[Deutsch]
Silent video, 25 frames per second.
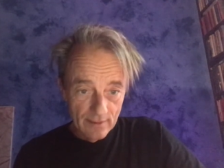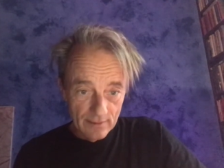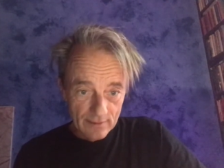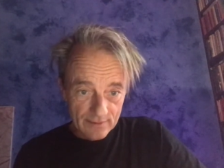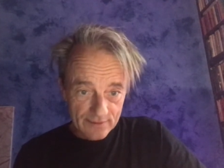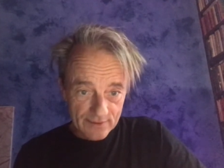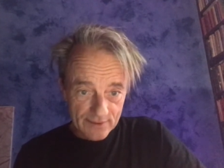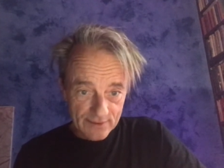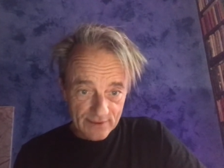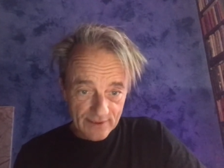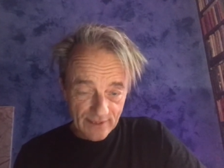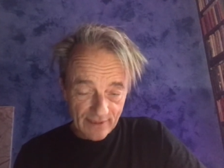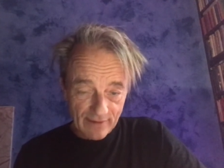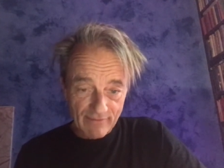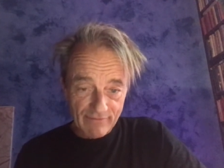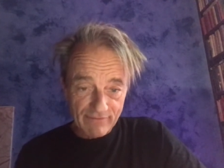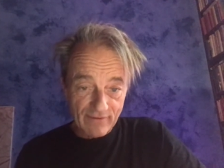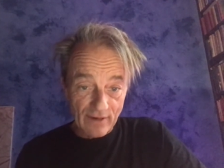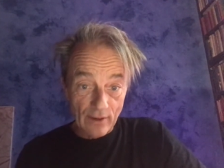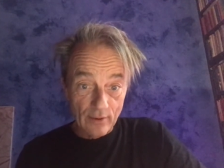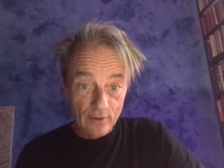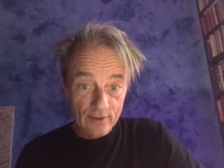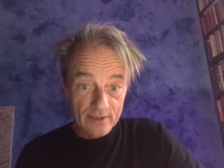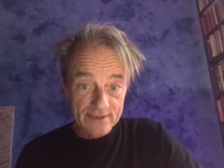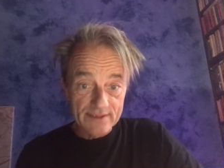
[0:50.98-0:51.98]
und zu seiner
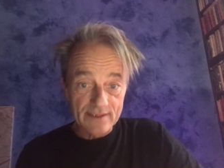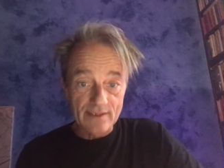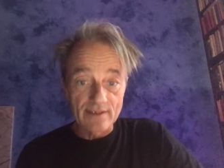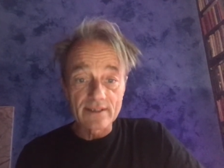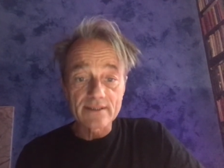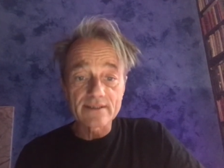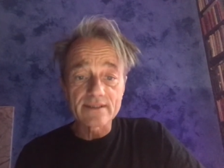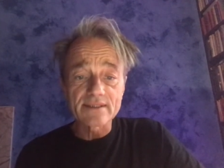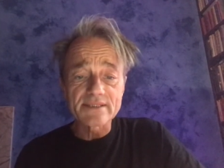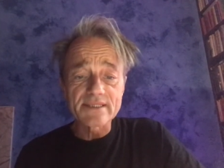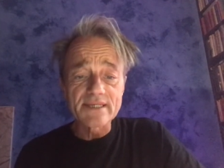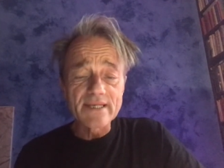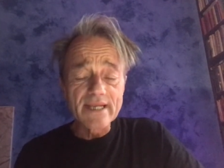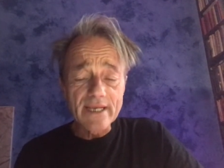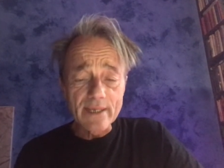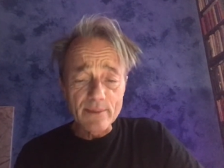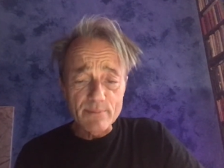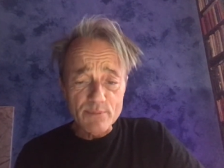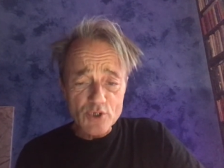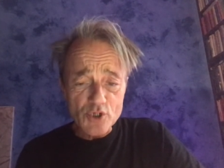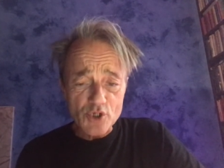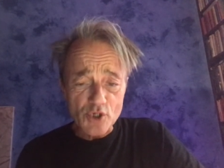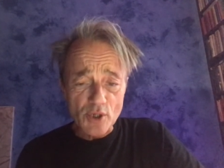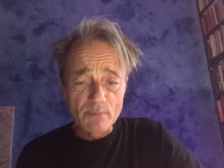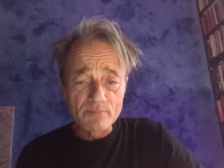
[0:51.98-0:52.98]
Frau gesagt, das liege
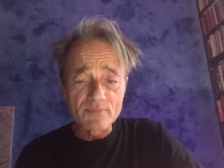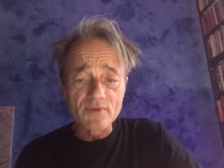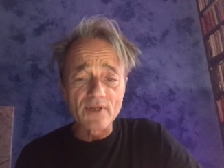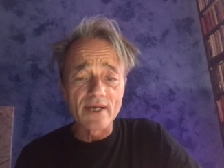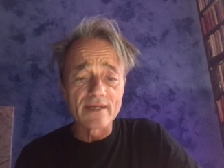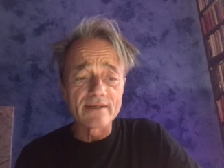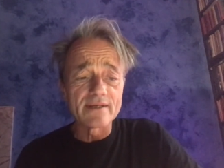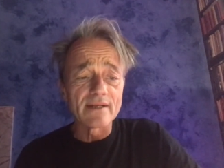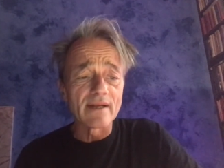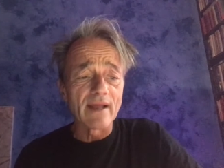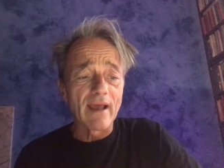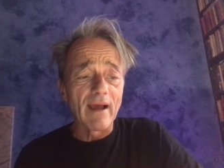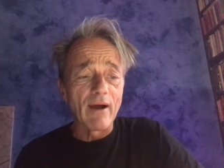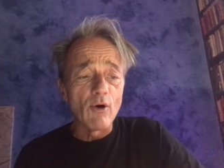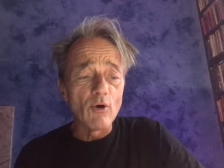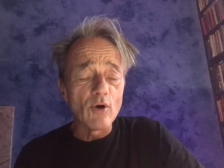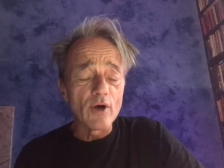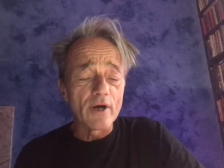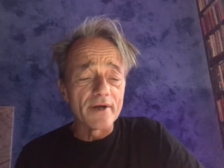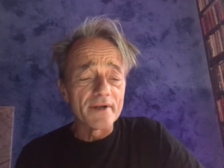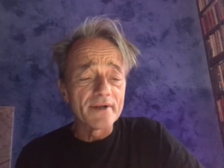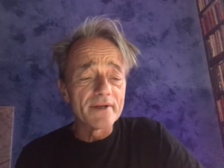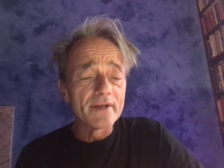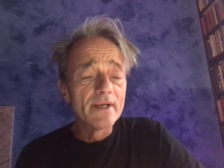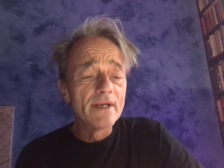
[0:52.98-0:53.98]
bestimmt an den
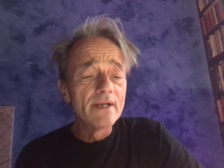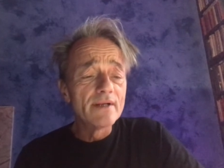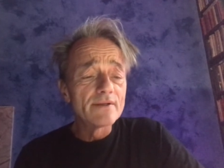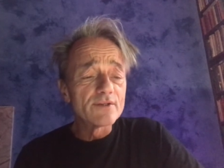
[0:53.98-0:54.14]
Rauchern,